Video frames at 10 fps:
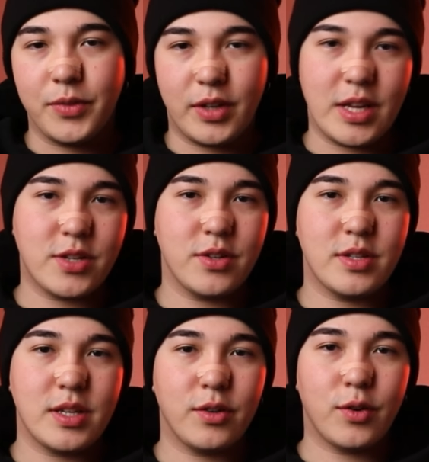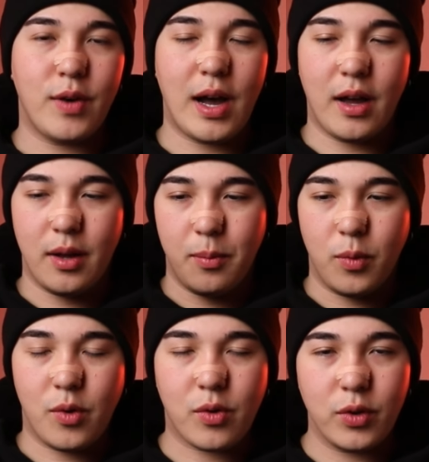の練習してる子は
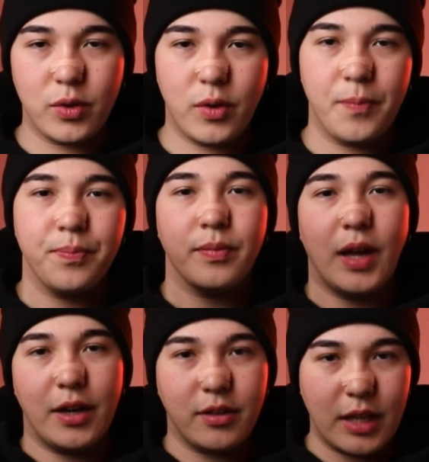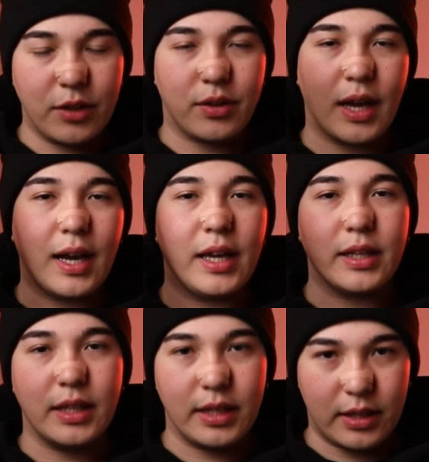もうここのある程度高
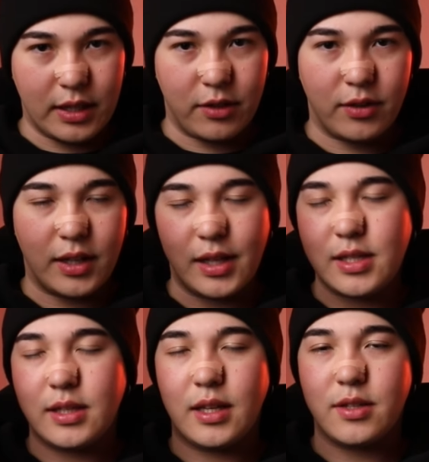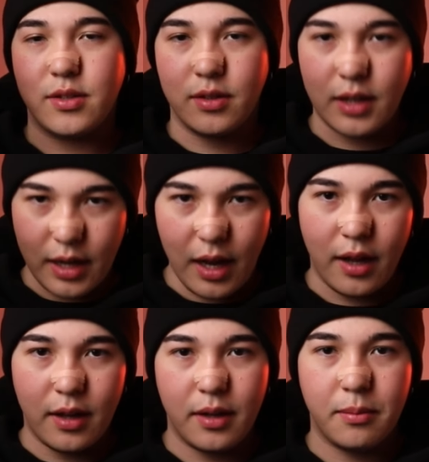いキーっていうのが出せたりするから